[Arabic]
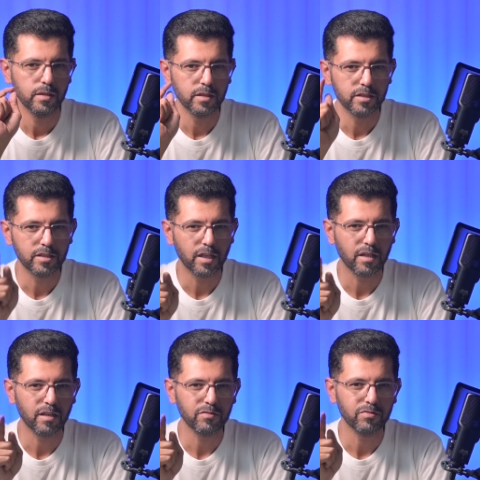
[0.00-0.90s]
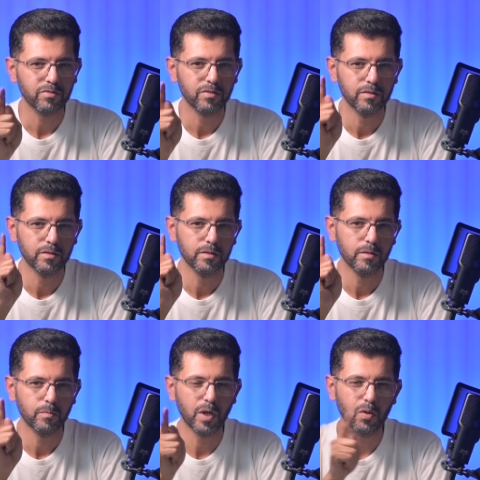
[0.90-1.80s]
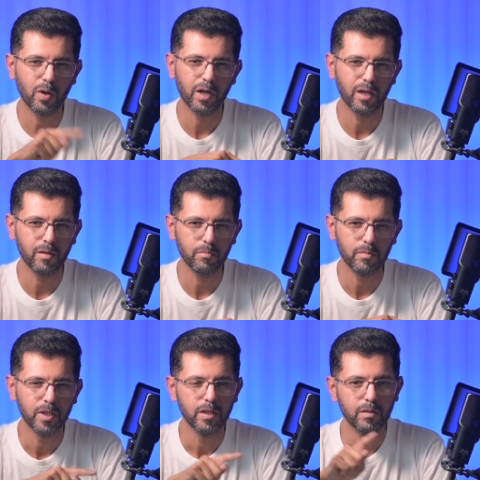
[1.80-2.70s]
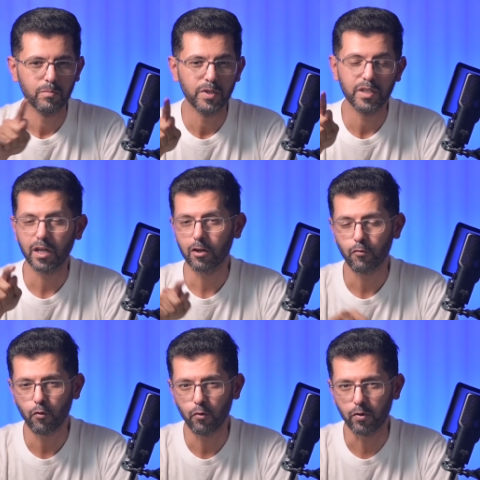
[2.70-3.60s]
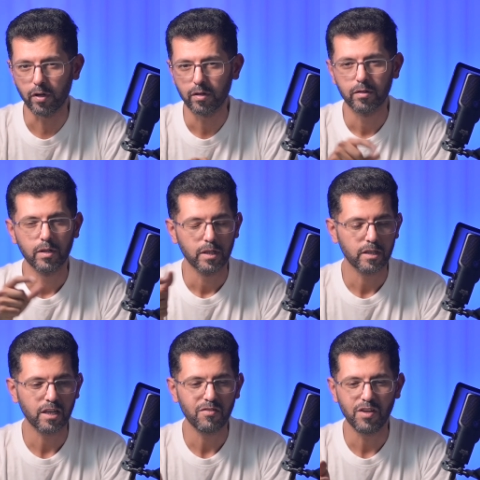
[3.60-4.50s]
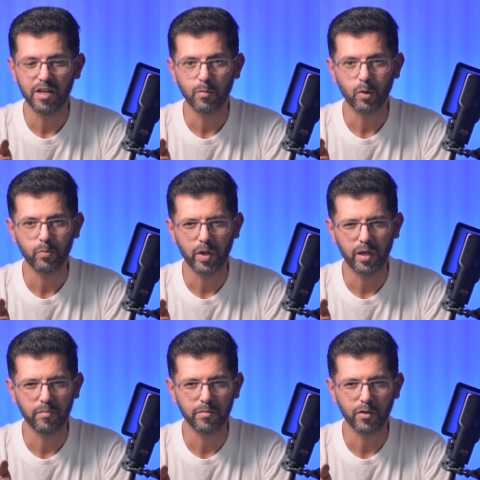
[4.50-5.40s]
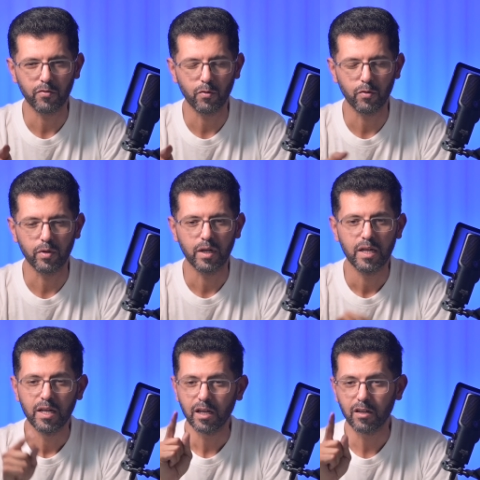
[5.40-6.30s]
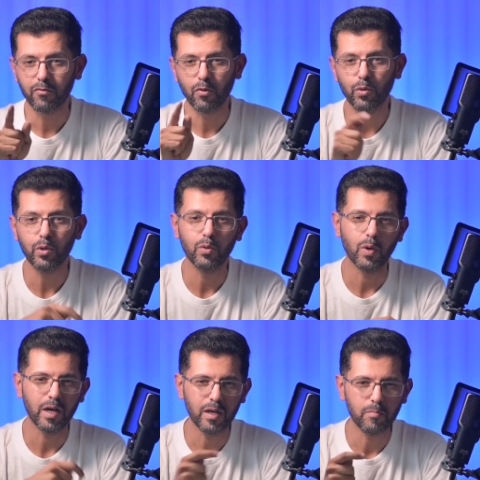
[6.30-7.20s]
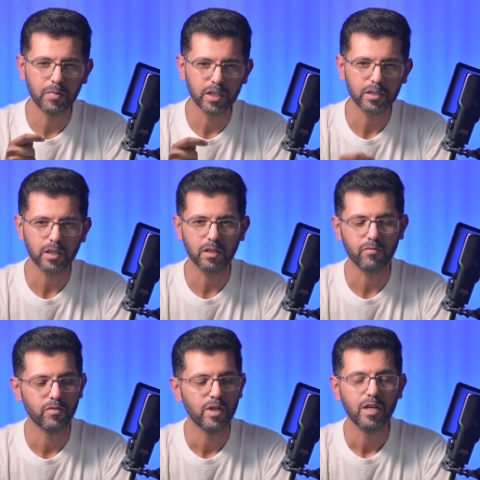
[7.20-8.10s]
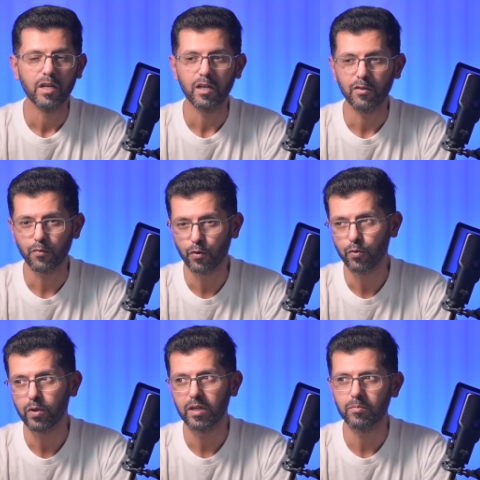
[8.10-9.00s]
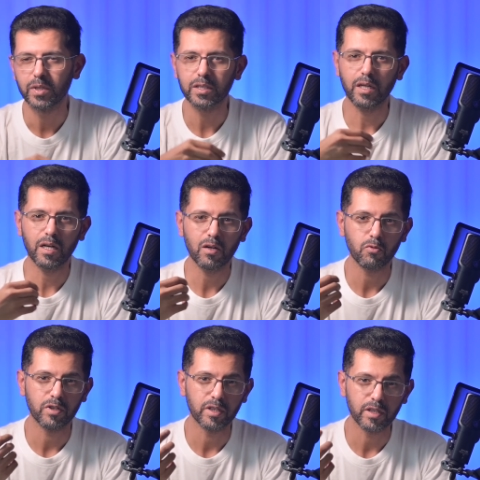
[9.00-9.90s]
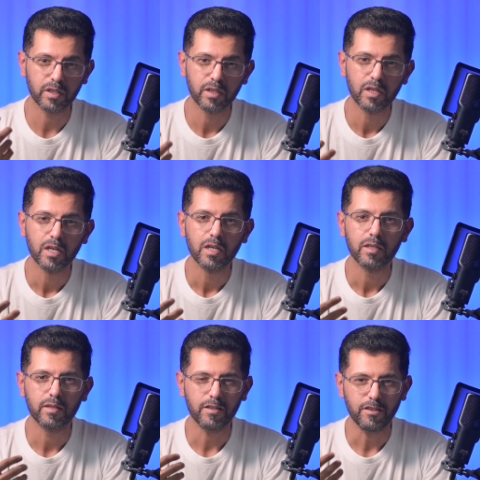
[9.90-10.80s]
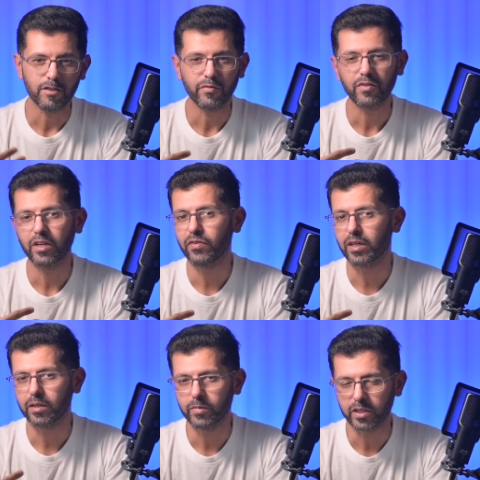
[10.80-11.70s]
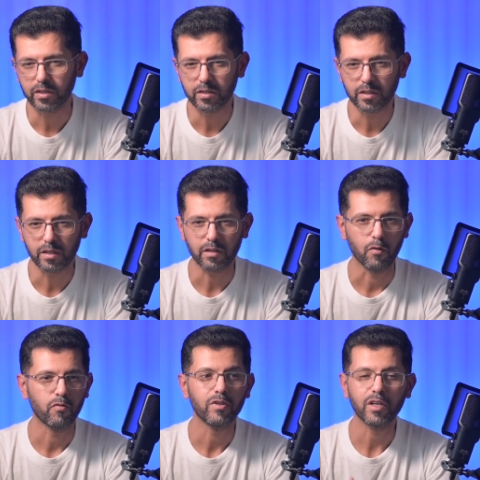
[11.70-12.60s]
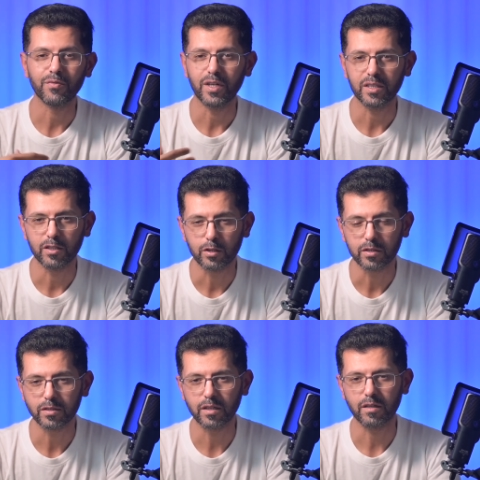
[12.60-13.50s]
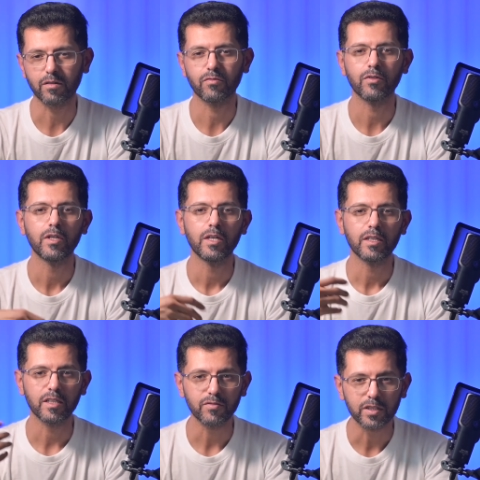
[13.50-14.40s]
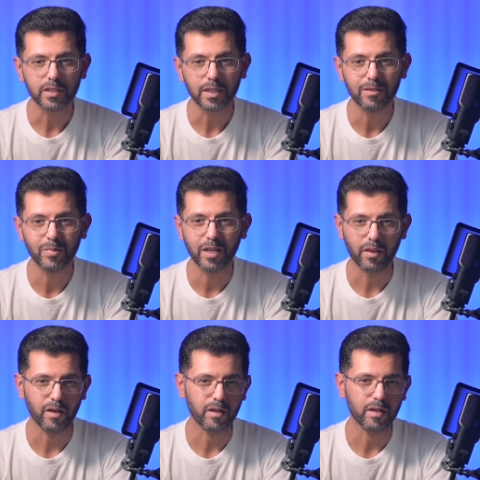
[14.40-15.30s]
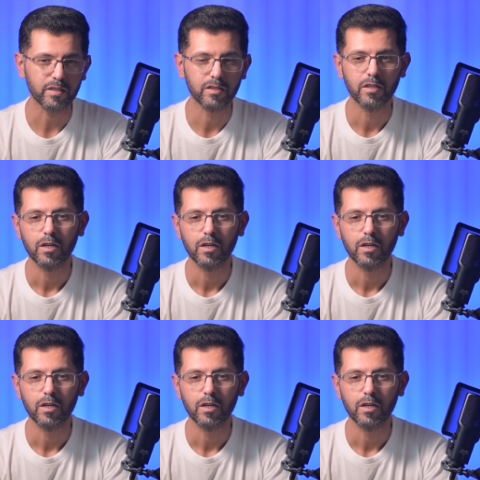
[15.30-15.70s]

الشغف ما هو أهم من الفضول كيف يعني ما هو أهم من الفضول الفضول هو أهم من الشغف الفضول لما تحاول أنك تعرف كيف الكاميرا تتصرف كيف العدد تتصرف كيف تستخدم الإضاءات